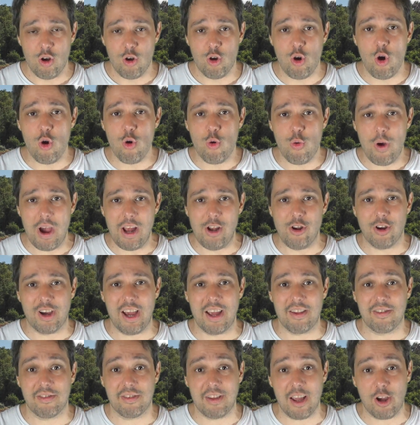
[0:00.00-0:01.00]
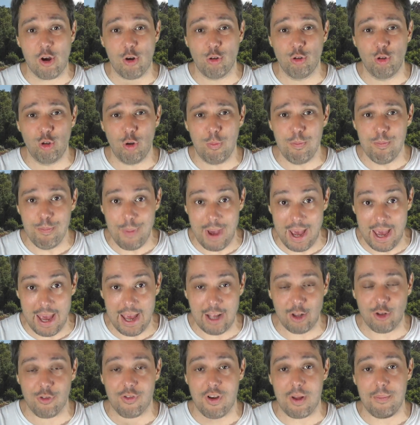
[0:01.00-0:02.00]
con quello che secondo
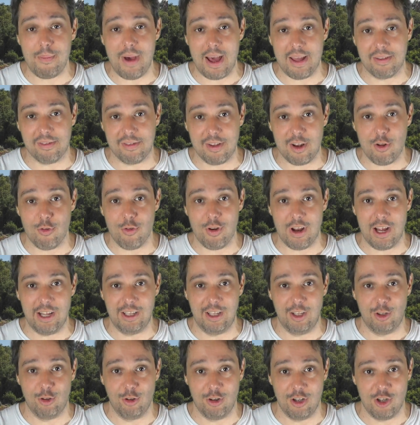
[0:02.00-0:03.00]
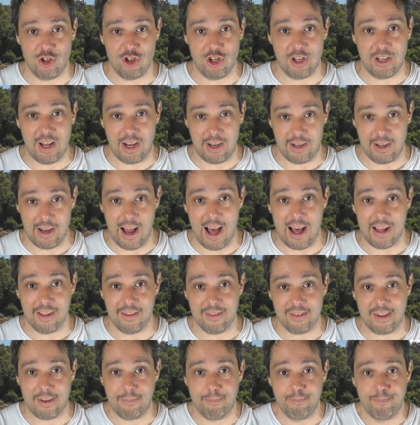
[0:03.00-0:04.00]
me dovrebbe essere un reddito di
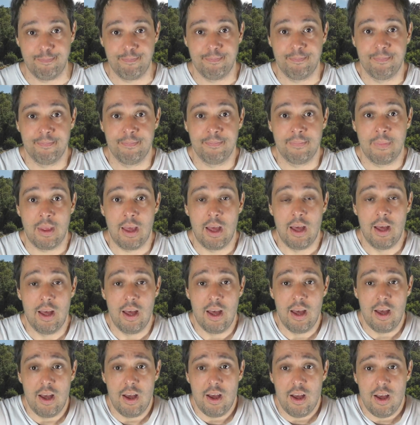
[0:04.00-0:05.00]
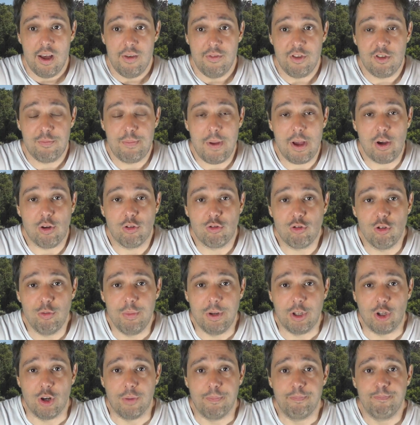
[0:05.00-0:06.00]
cittadinanza. Vi spiego
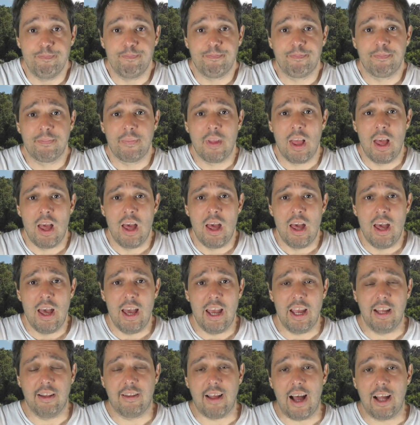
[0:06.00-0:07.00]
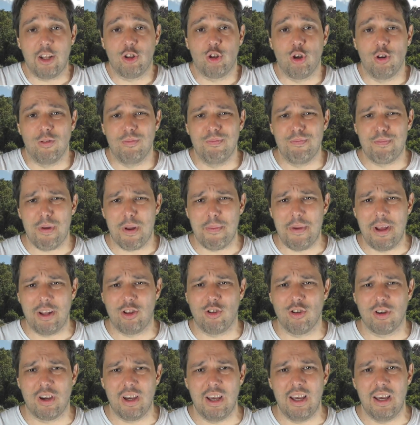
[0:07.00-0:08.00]
subito. Intanto
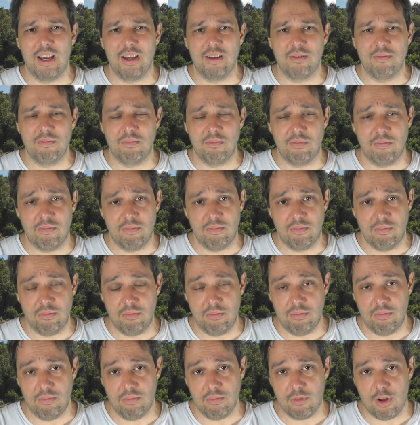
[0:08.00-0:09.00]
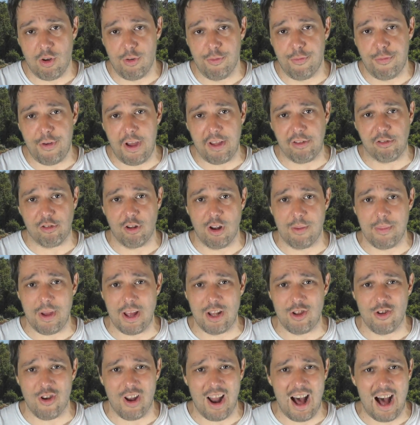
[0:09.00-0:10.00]
premetto che confesso la mia
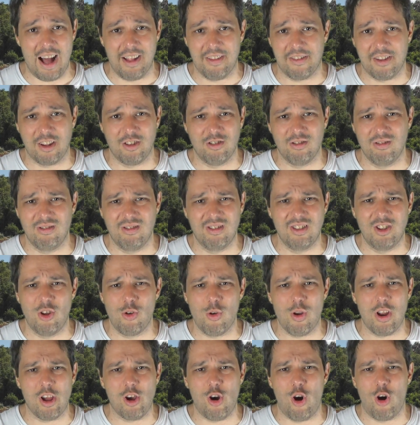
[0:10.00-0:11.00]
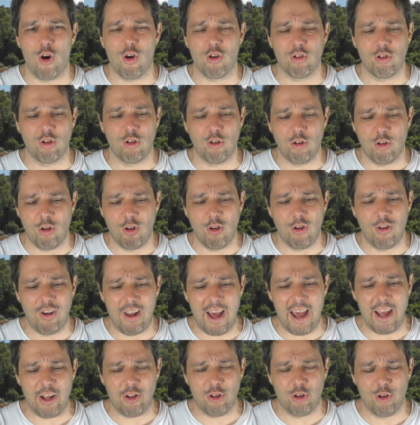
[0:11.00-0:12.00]
ignoranza, non, non ricordo, non ho
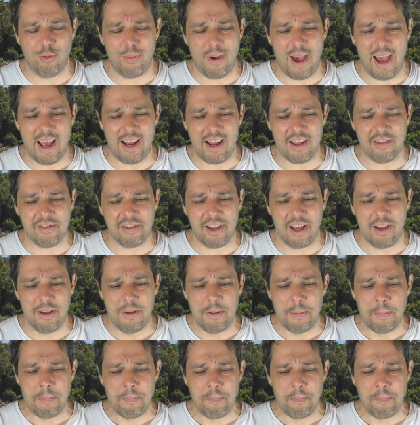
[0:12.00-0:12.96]
letto bene se